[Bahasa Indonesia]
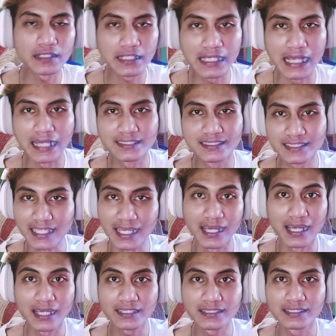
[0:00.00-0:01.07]

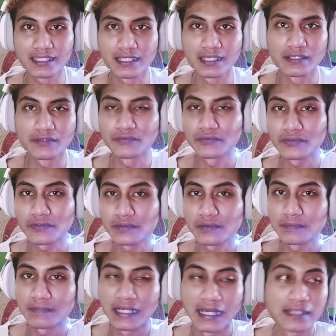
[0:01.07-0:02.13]
gacha aja untuk
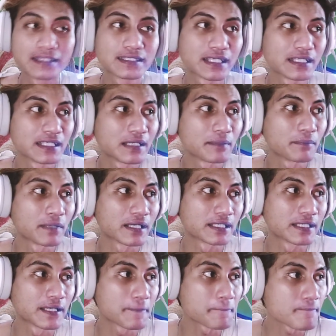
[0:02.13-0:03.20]
gacha yang
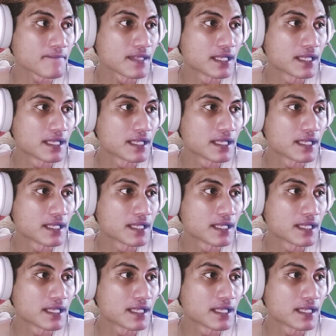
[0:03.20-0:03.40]
bagian